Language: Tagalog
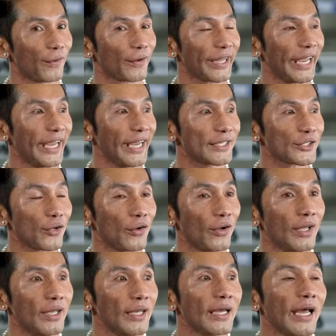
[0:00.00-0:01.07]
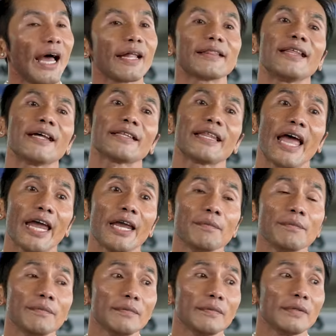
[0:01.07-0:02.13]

Okay? So, at the time,